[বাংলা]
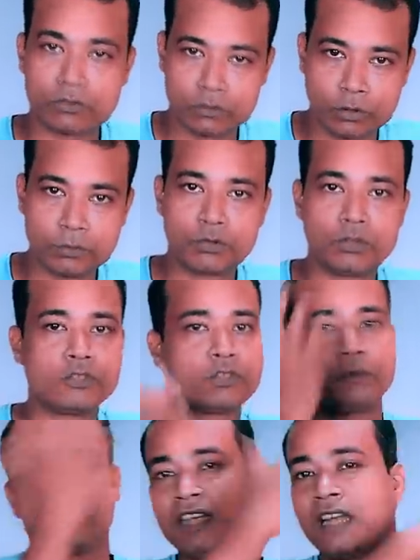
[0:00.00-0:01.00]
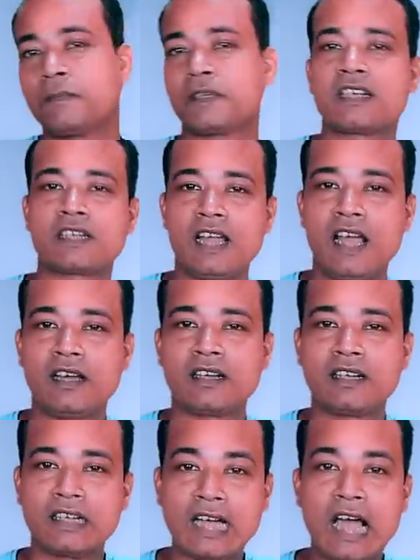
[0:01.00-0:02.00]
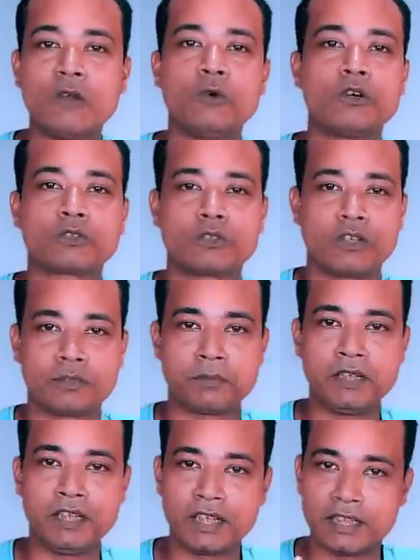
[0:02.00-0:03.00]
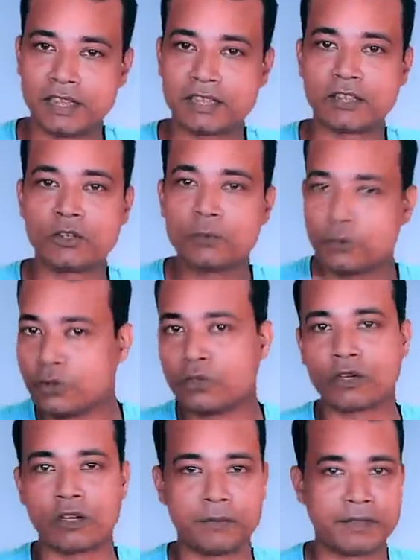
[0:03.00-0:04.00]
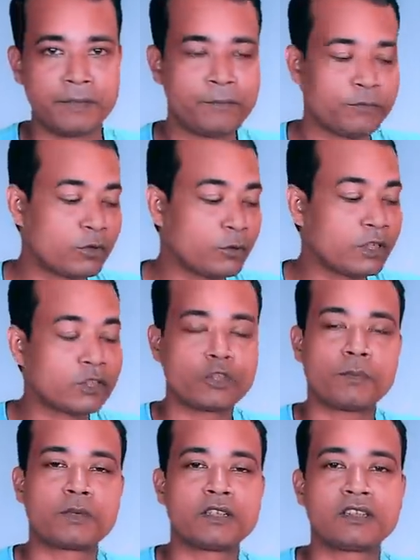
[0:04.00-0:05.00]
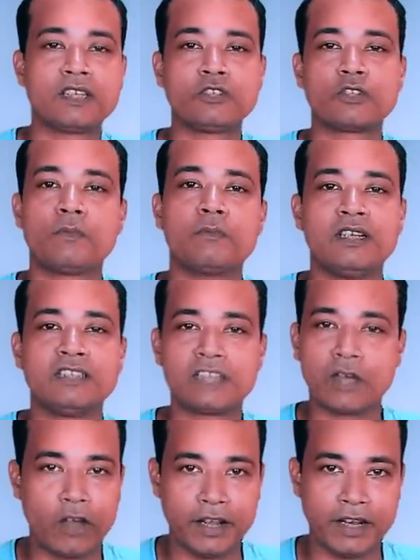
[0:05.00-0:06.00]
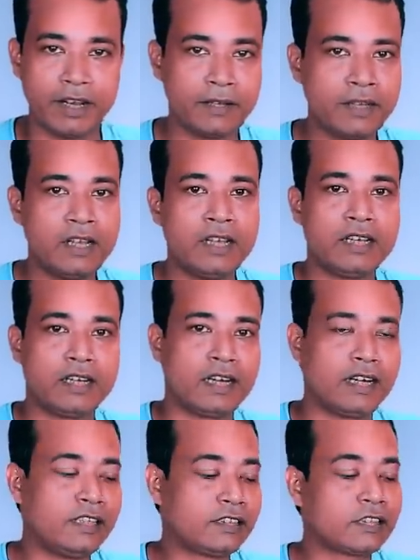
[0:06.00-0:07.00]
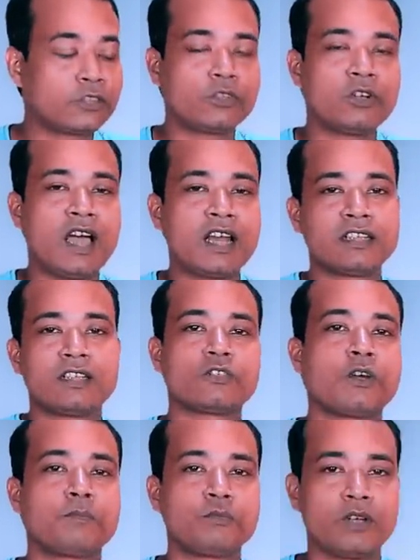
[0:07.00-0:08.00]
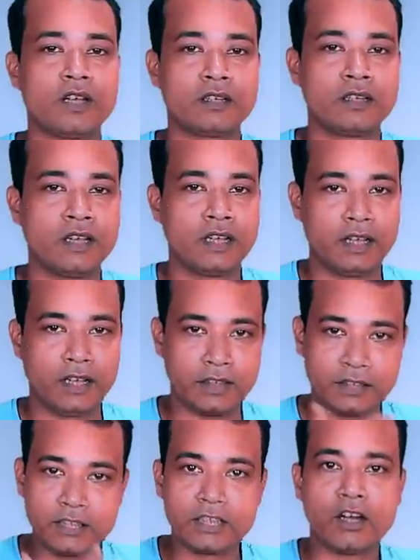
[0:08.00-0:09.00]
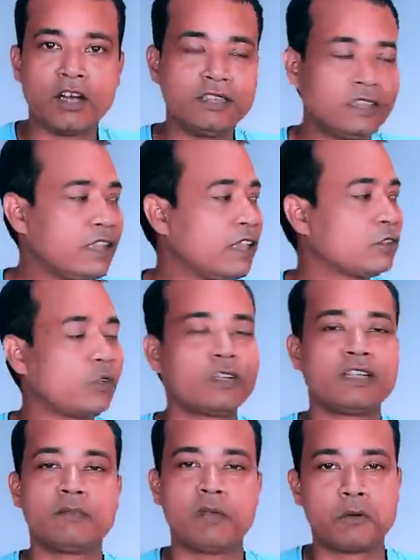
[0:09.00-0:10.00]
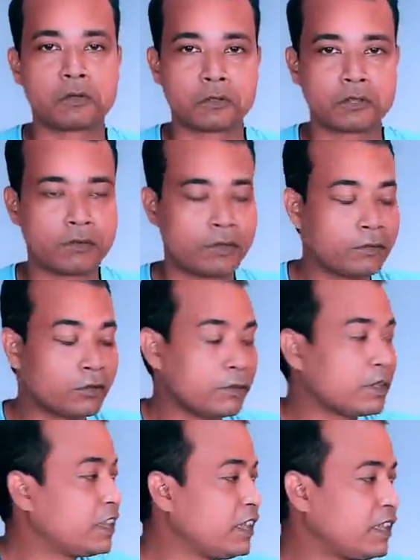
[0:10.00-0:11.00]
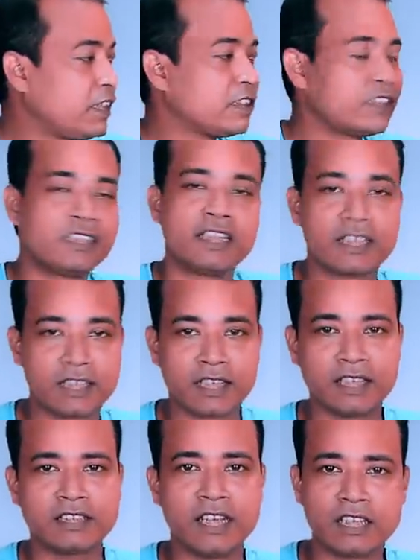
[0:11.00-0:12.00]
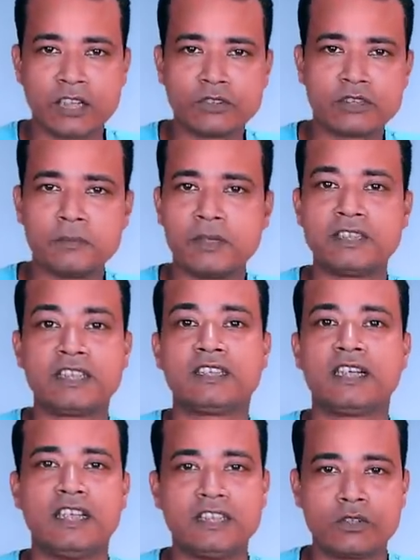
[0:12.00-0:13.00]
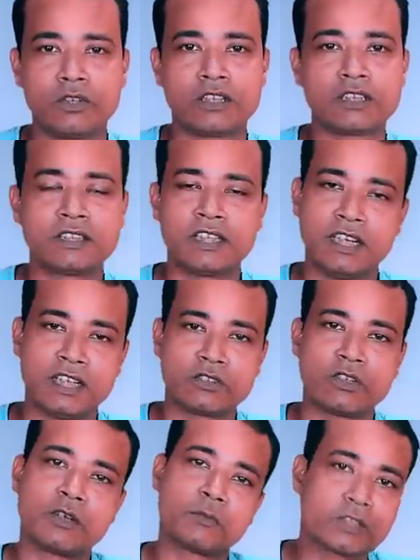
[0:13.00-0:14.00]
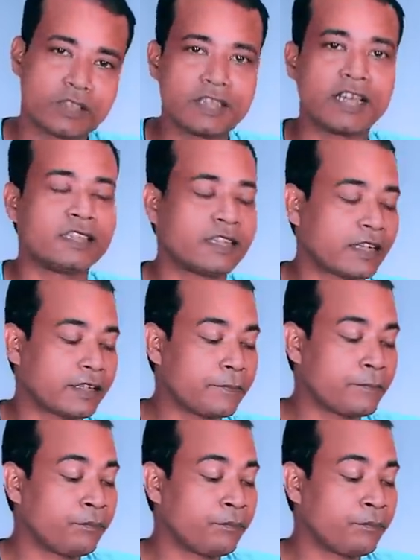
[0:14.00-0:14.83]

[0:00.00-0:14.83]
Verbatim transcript: ছবি তুলি ছবির চারপাশে একটা কালো অংশ আসবে এটা দেখতে খুব সুন্দর হবে তবে এটা সব ক্ষেত্রেই সব লেন্সে হয় না এটা লেন্সের জন্য আলাদা সফটওয়্যার দিতে হয় দিলে তখন এটা ব্যবহার করতে পারবেন তবে কিট লেন্সে দেয়া থাকে সাধারণ যে বেসিক যে লেন্সগুলো আছে সেই লেন্সগুলোর মধ্যে দেয়াই থাকে